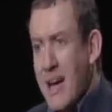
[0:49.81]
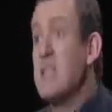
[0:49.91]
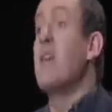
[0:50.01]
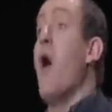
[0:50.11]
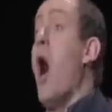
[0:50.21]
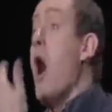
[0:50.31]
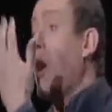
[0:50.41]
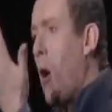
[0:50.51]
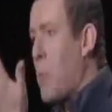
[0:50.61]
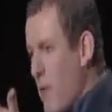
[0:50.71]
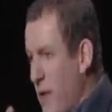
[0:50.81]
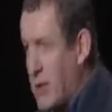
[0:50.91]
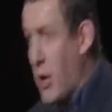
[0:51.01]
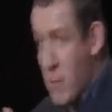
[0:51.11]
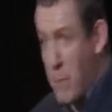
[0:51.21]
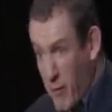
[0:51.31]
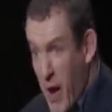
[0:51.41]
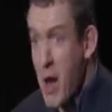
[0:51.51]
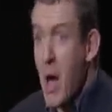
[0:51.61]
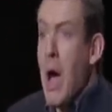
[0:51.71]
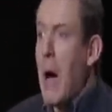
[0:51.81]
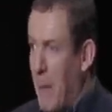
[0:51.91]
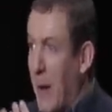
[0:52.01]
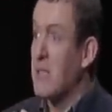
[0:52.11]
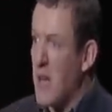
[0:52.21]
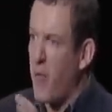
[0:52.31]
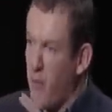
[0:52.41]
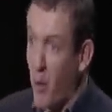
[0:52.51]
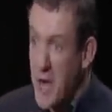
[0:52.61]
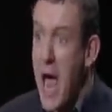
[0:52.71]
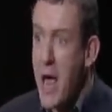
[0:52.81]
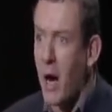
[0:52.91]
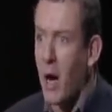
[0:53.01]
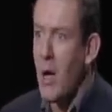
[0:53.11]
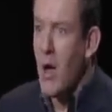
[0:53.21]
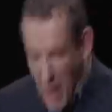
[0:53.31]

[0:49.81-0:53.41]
Et ce qui va encore plus vite que les PV, à Paris, c'est la fourrière.